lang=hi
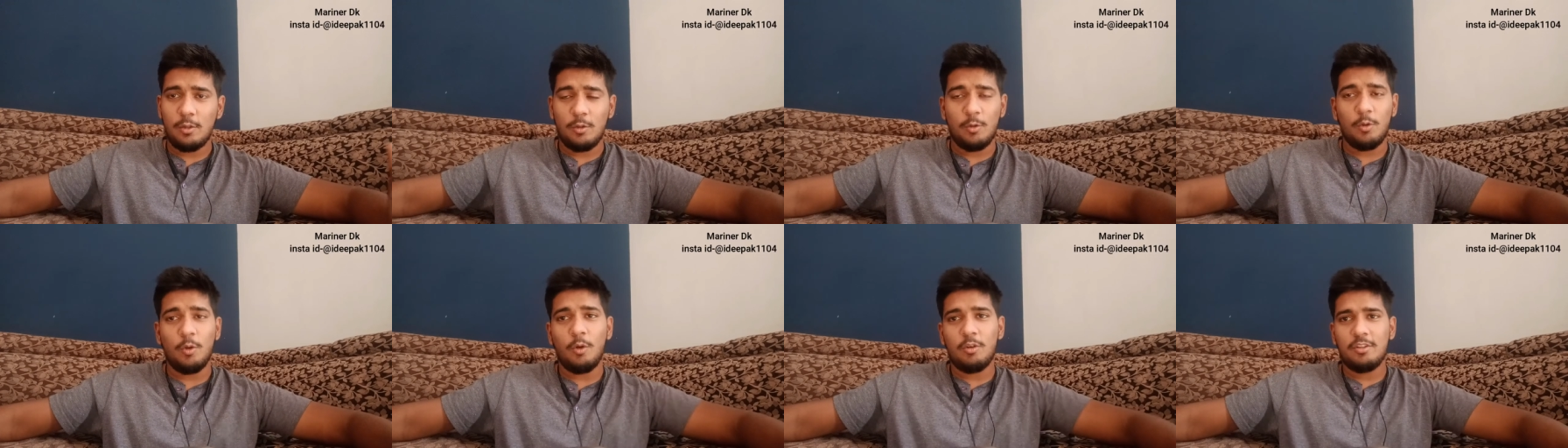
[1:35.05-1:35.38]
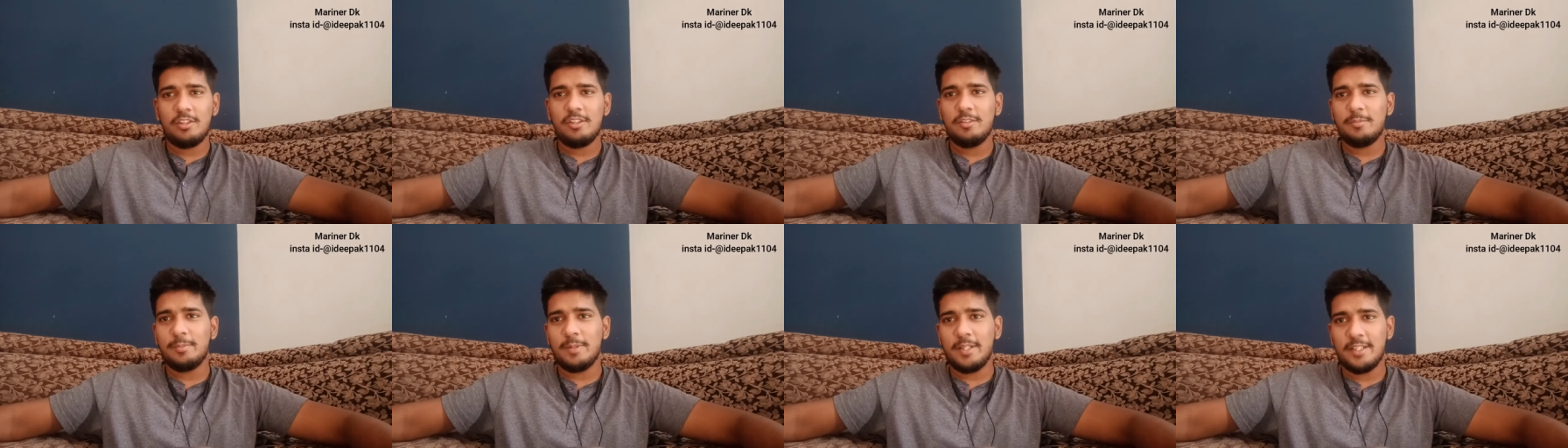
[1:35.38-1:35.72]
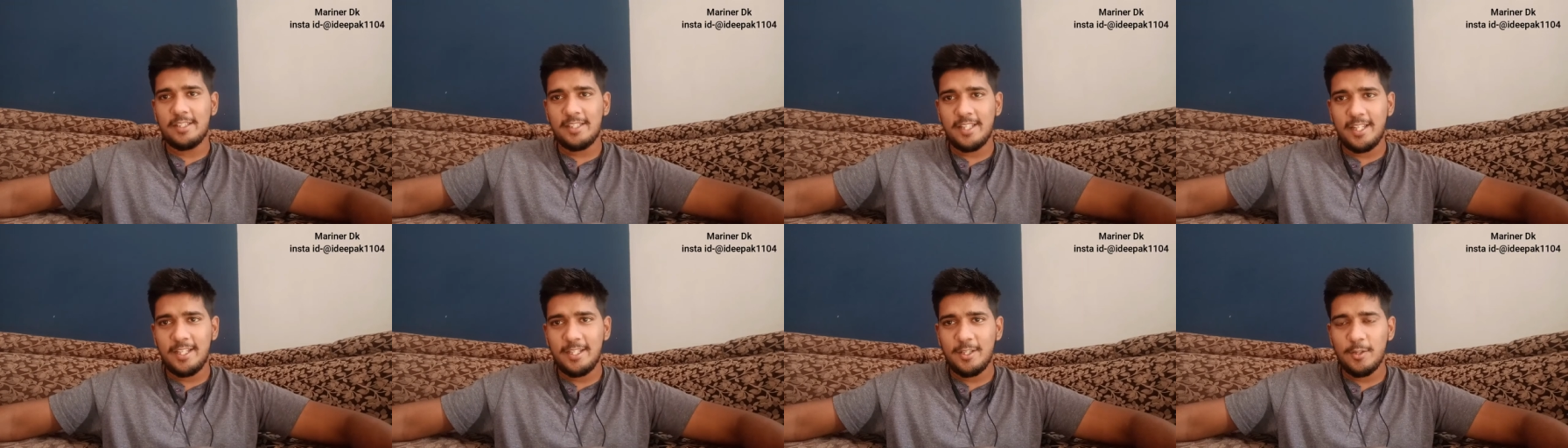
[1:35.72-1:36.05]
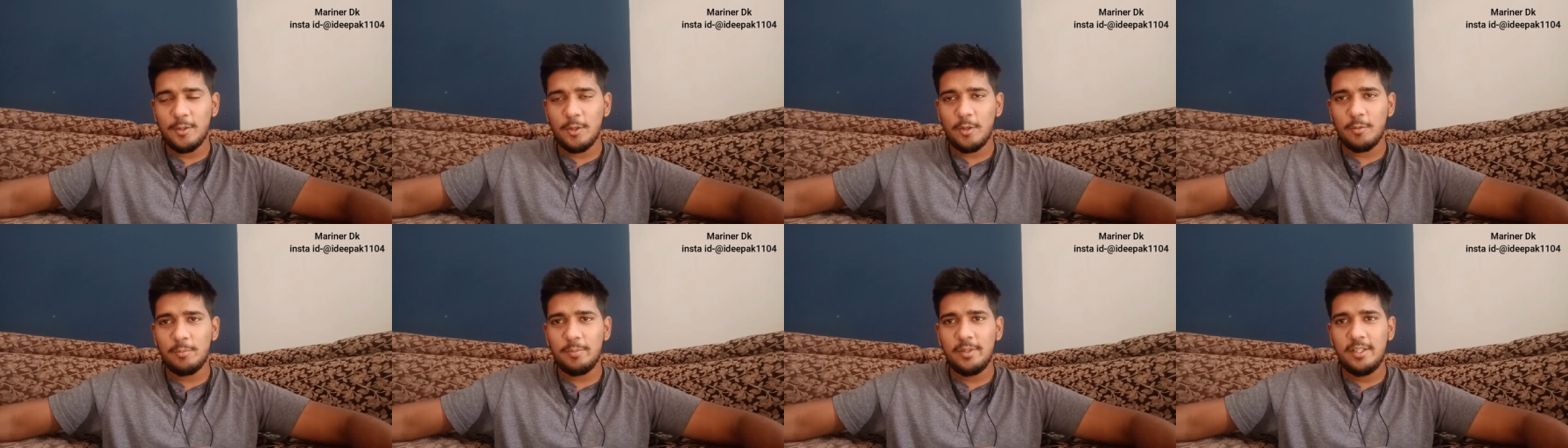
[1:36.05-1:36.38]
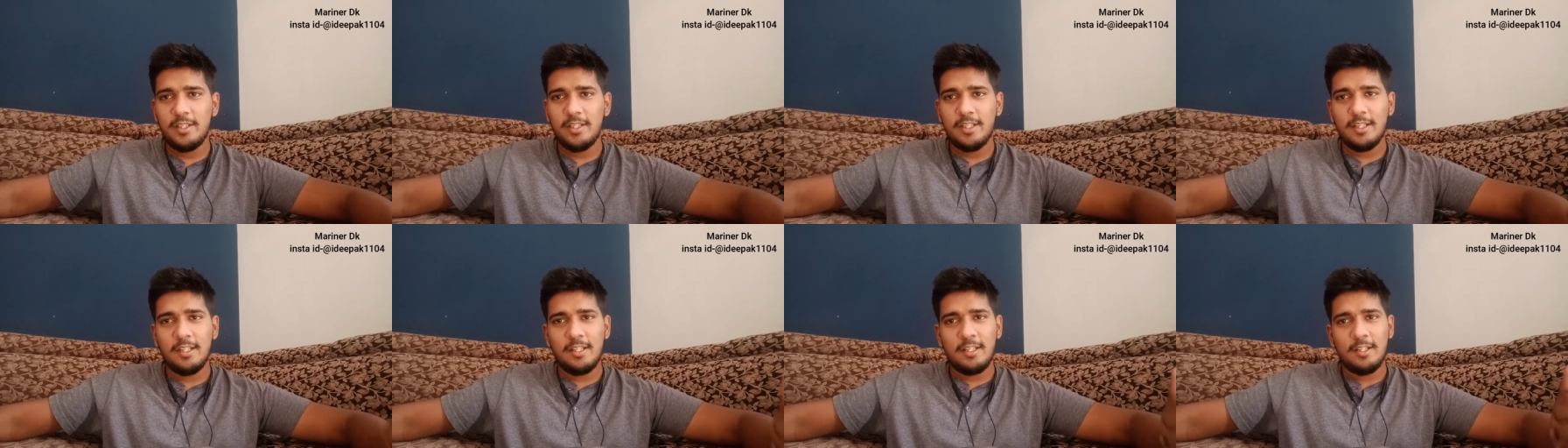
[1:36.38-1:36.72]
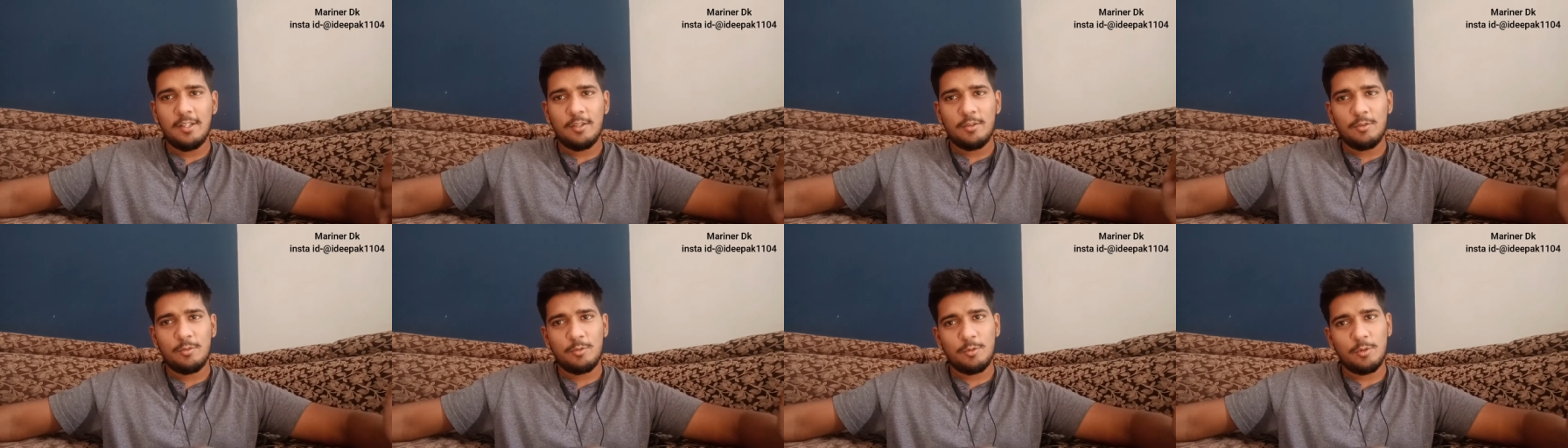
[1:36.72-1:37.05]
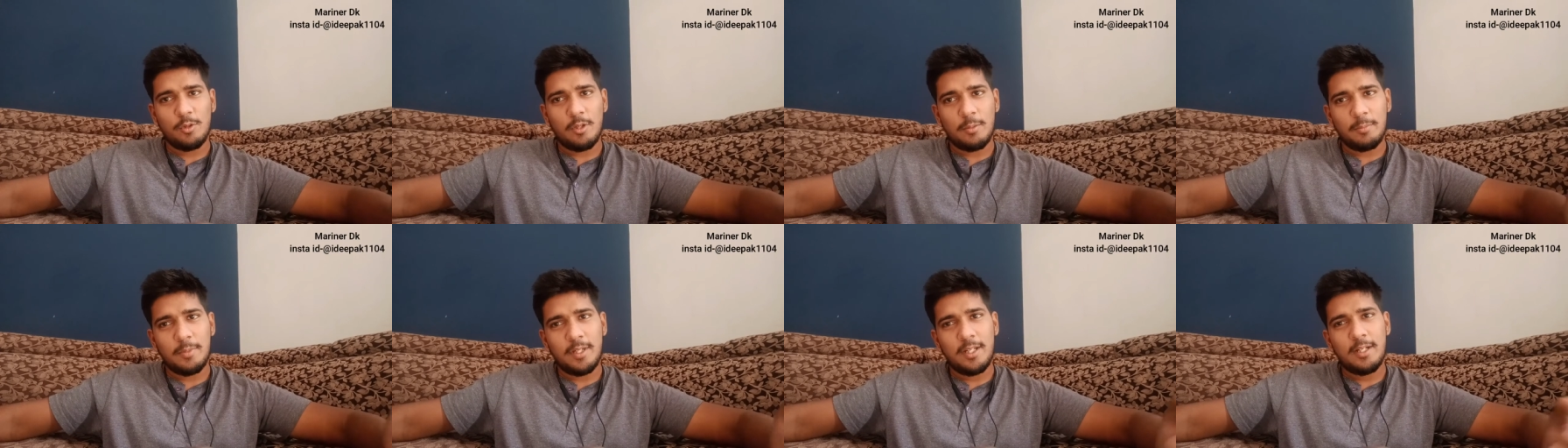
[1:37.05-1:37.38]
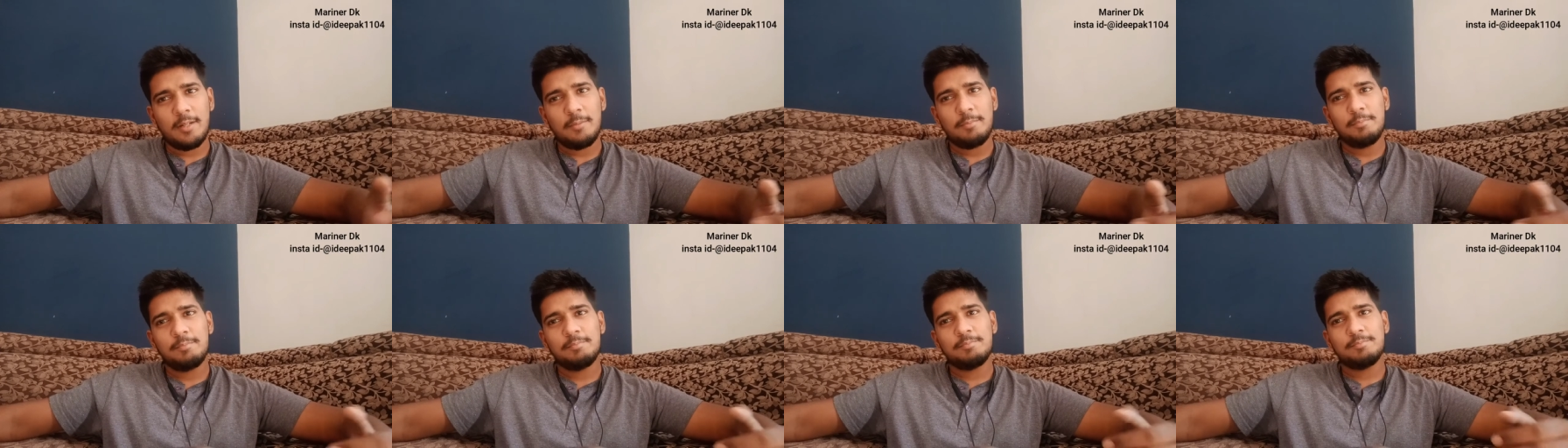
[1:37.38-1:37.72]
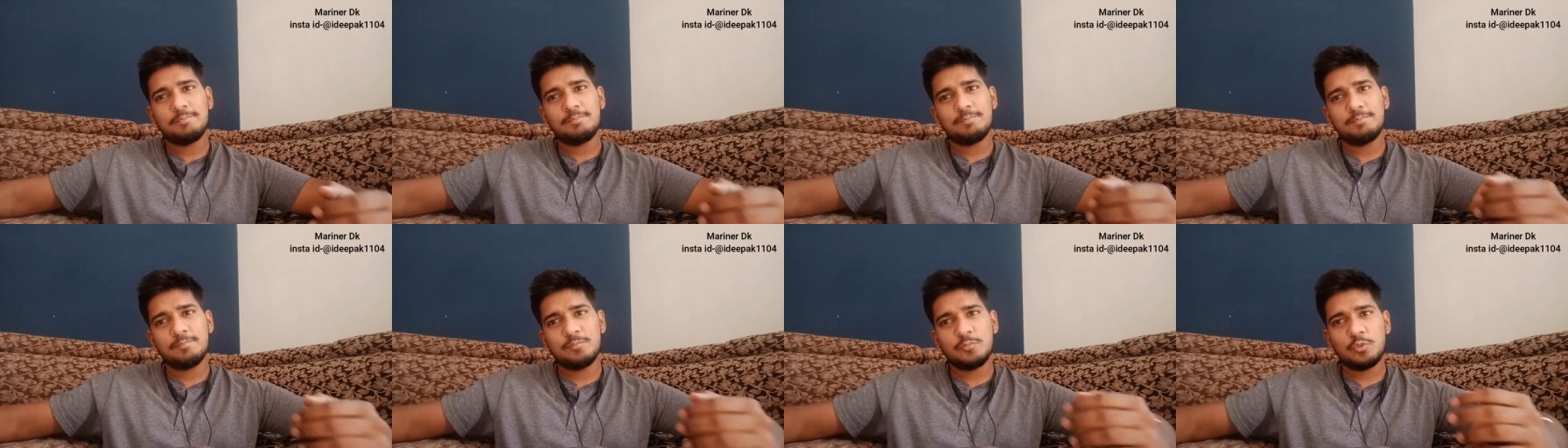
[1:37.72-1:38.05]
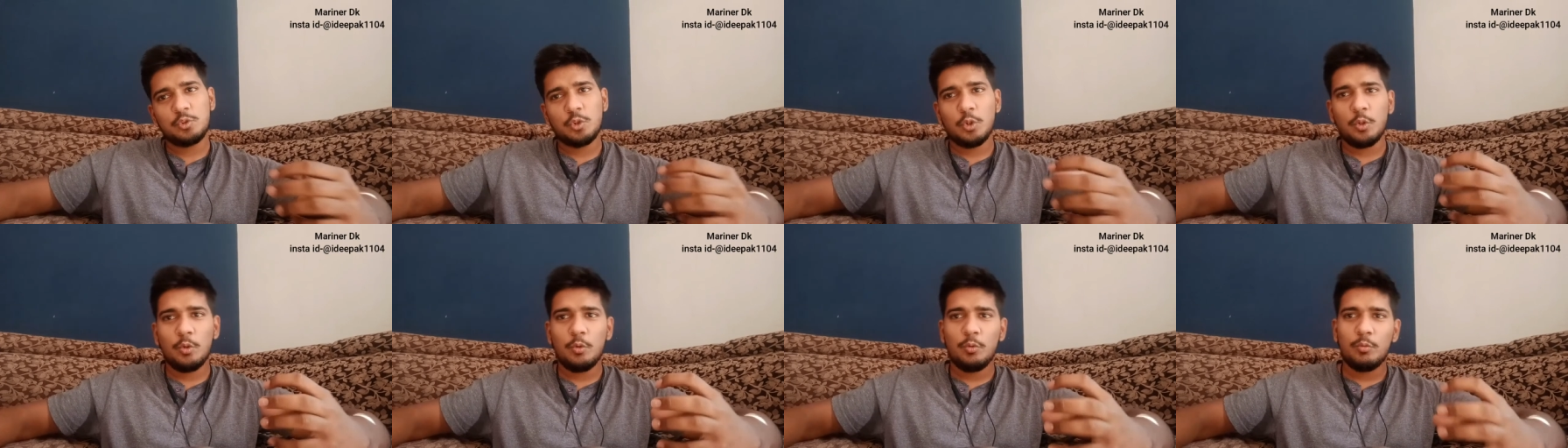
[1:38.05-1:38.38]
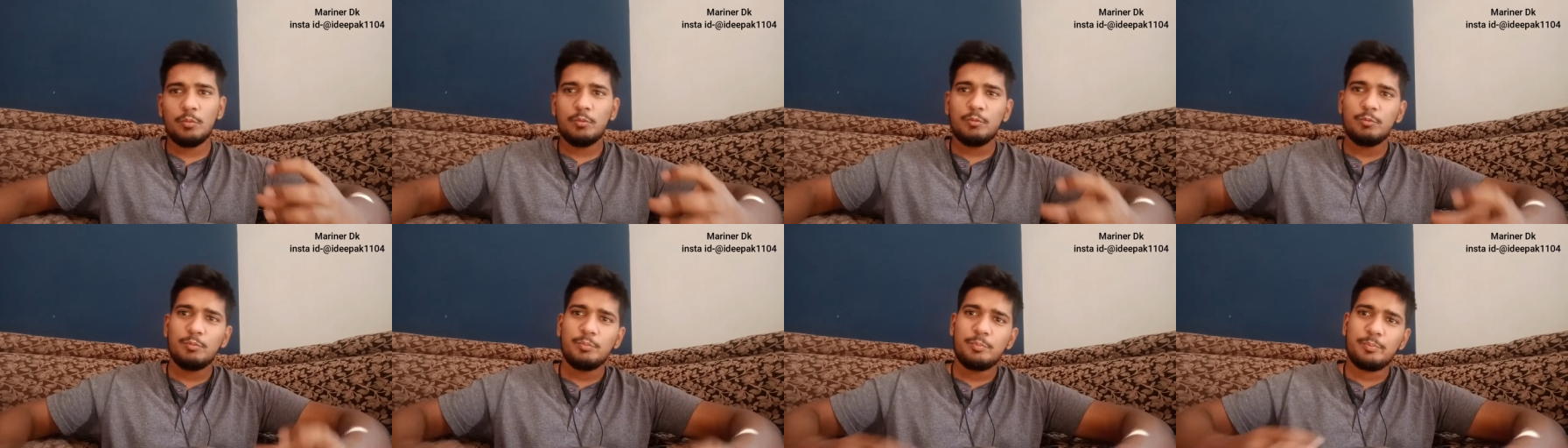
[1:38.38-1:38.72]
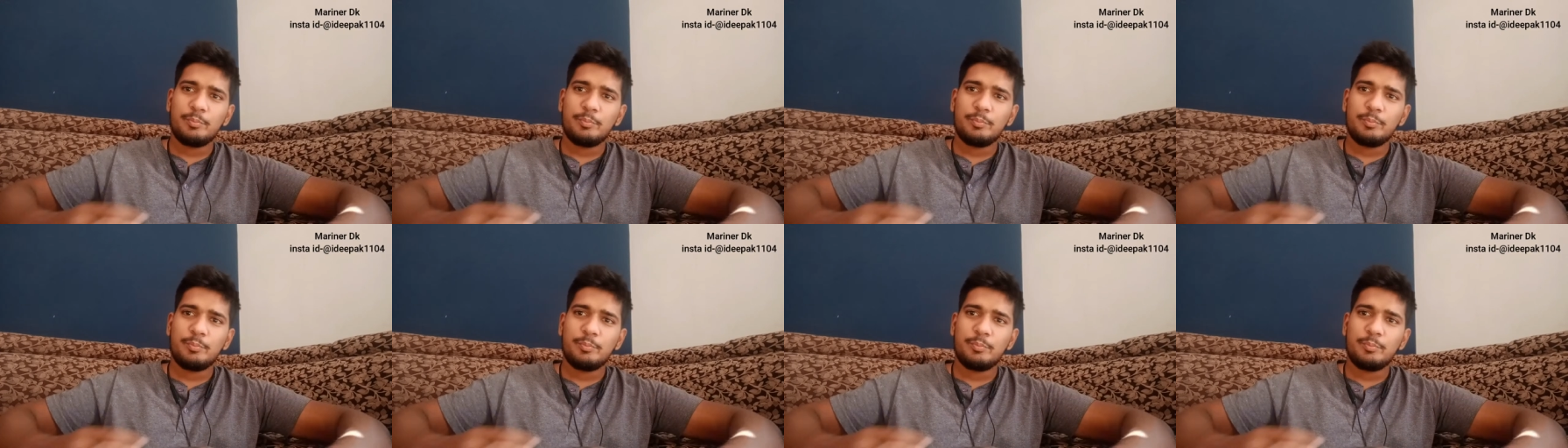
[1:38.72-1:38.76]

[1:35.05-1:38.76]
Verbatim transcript: लॉसेस बढ़ जाएंगे और भी सो so, हमारा जो